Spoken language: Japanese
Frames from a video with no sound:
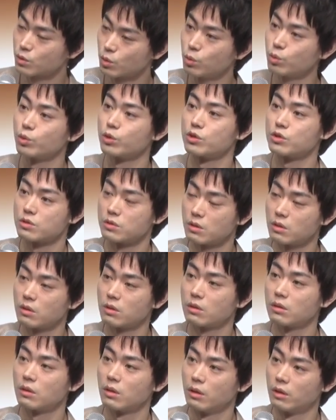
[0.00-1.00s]
そうです
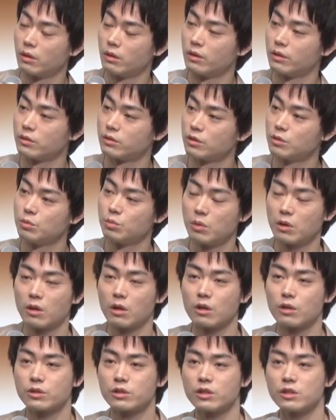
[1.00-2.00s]
ね、はい、でもまあ
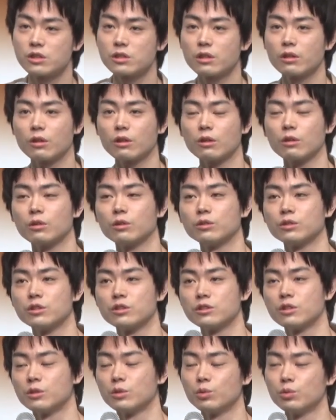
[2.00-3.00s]
学生時代から
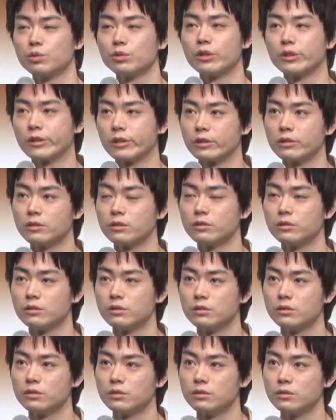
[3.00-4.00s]
全然飲んでた
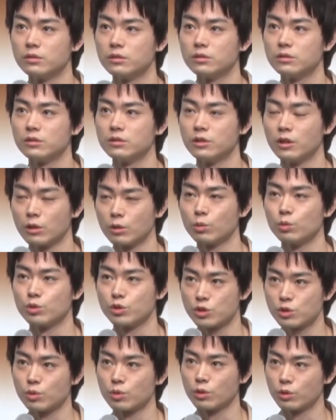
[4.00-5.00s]
だろ
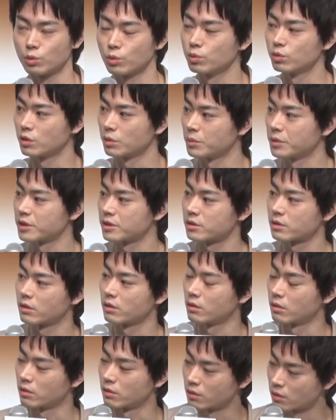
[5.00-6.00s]
うしというか飲んでました
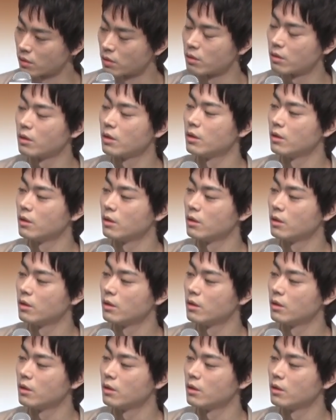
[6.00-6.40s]
からね、